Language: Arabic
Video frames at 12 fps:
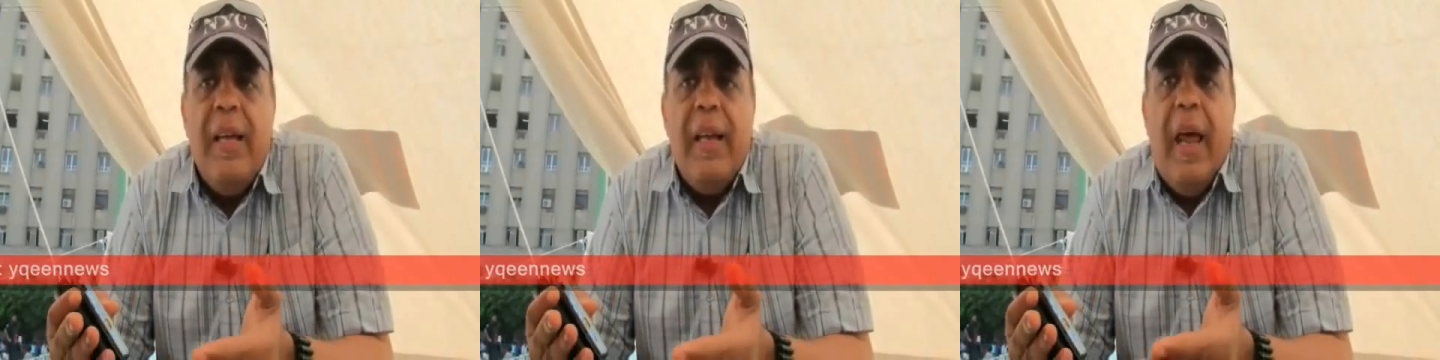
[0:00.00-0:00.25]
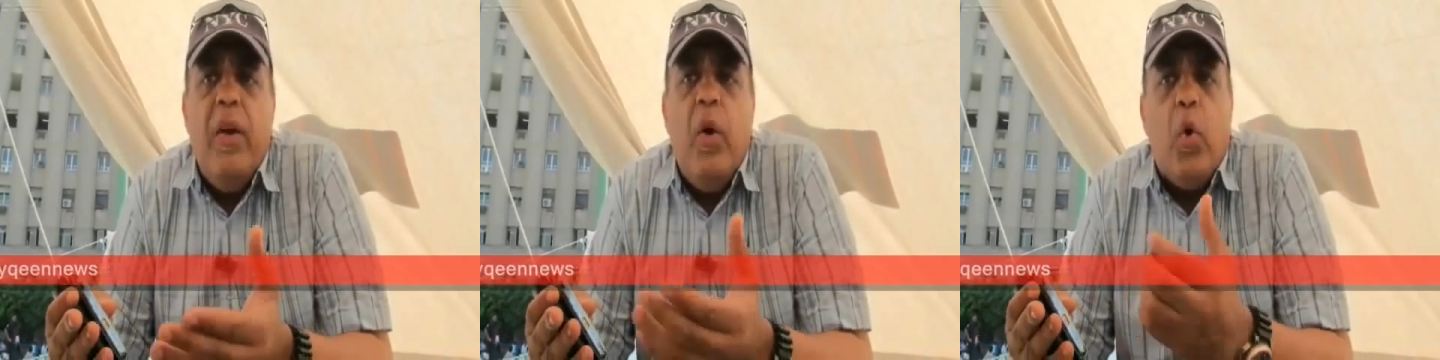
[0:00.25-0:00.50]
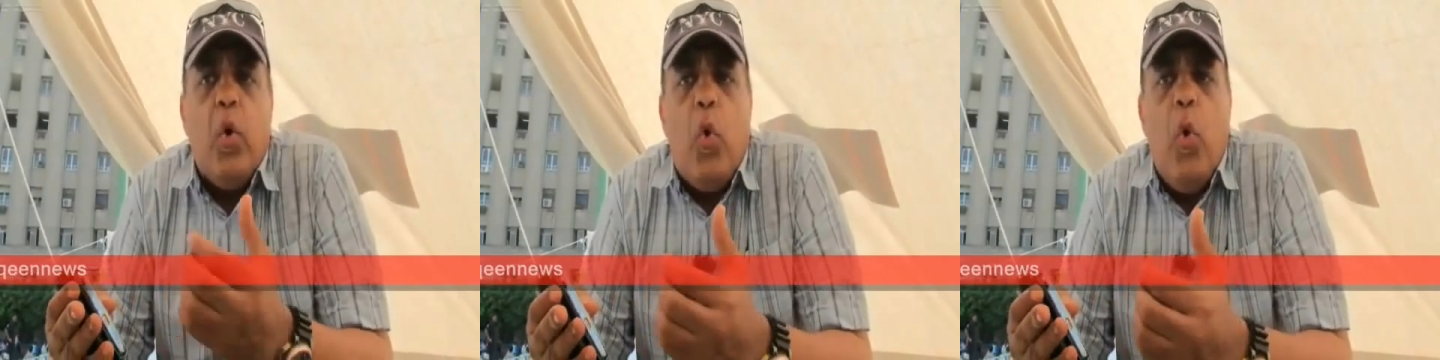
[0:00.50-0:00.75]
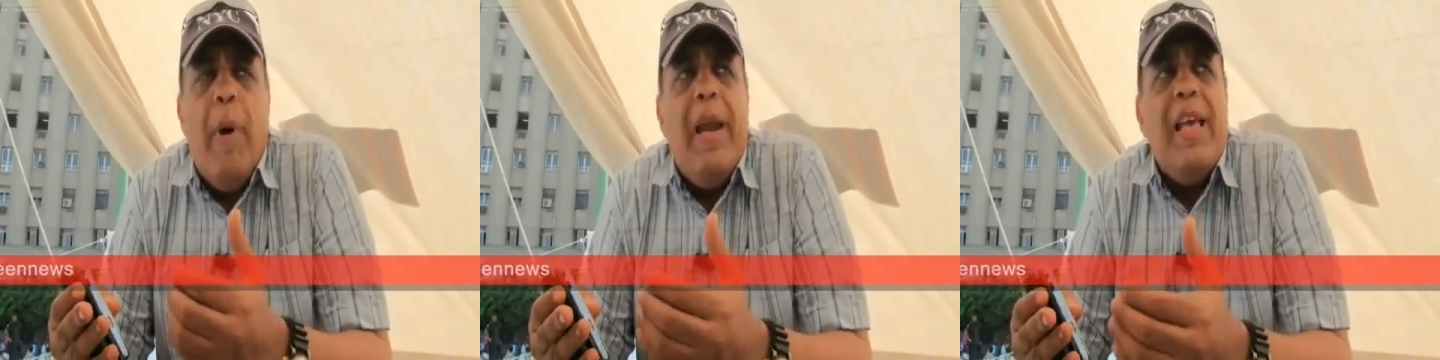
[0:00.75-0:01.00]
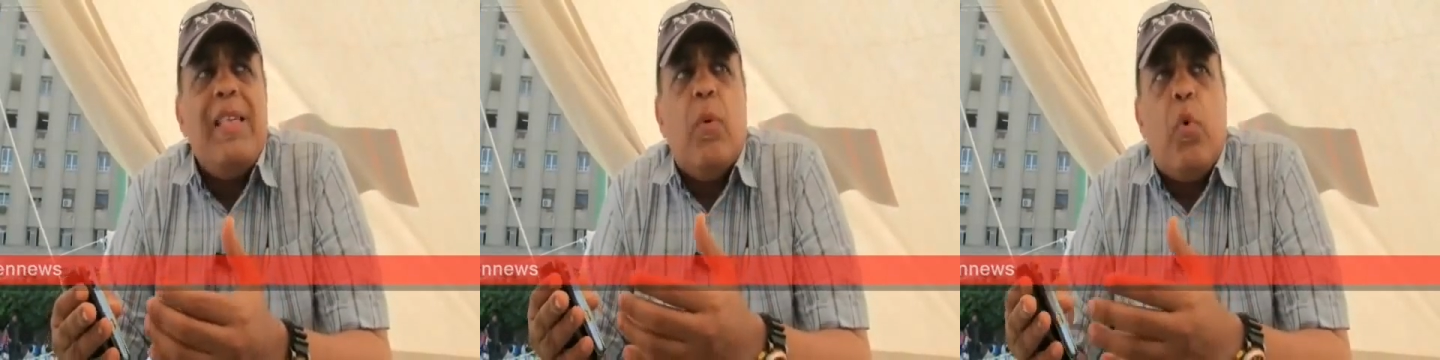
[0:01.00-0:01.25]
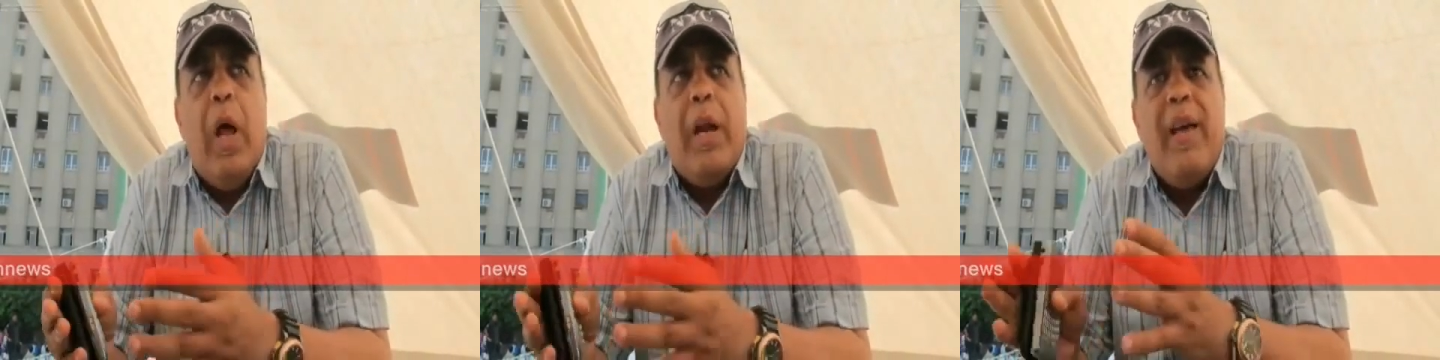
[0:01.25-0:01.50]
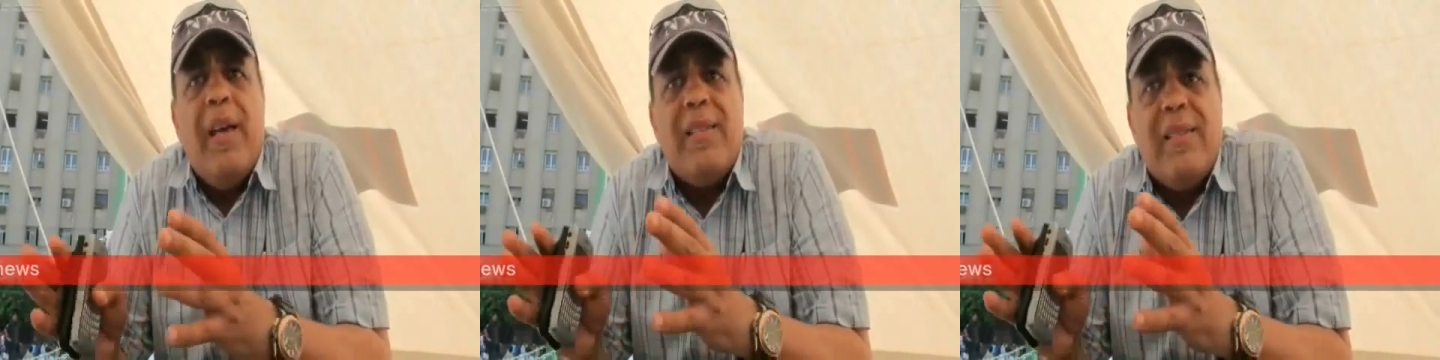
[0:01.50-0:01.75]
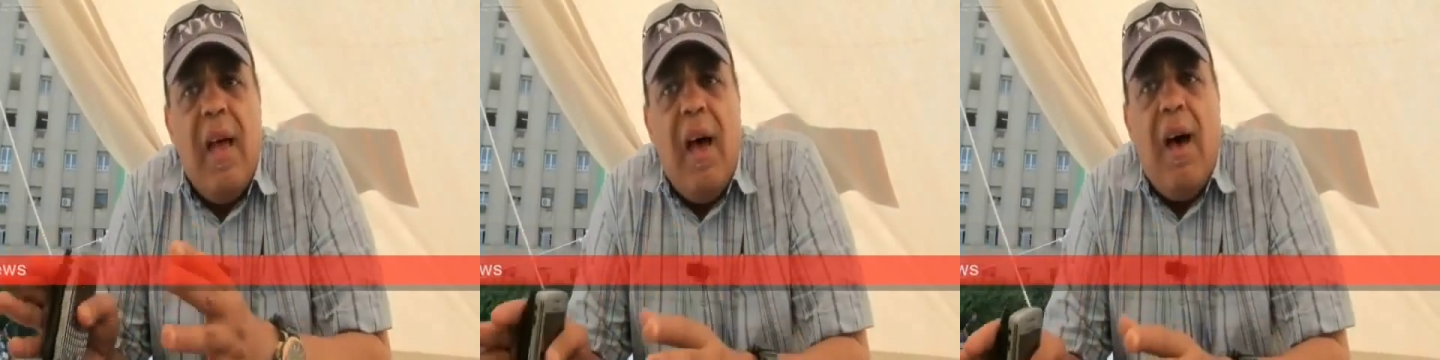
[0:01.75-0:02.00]
يعني الحكومه لازم يكون عندها
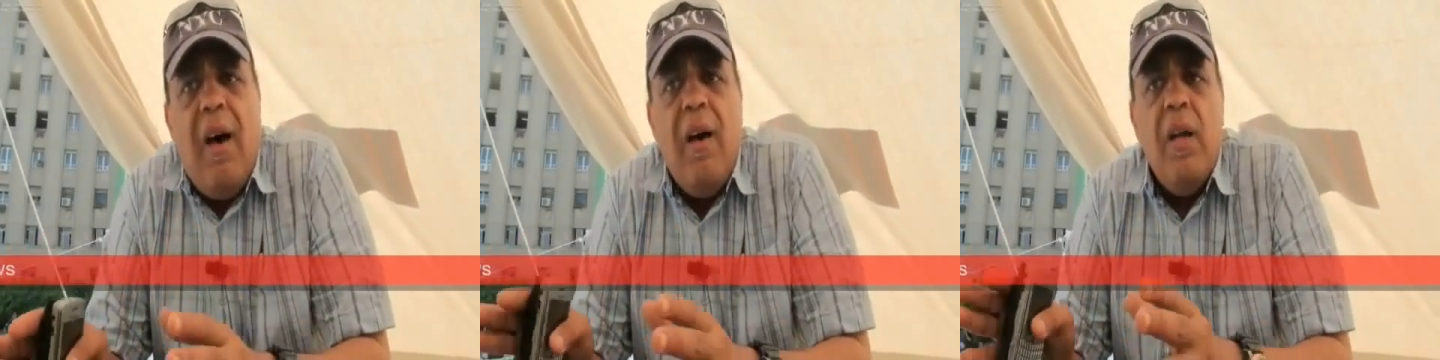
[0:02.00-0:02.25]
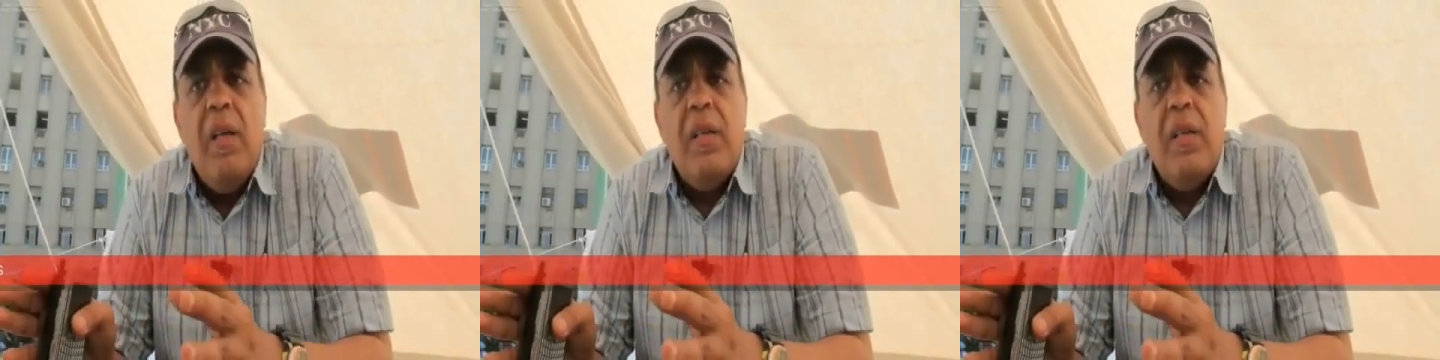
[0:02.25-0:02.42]
صناعه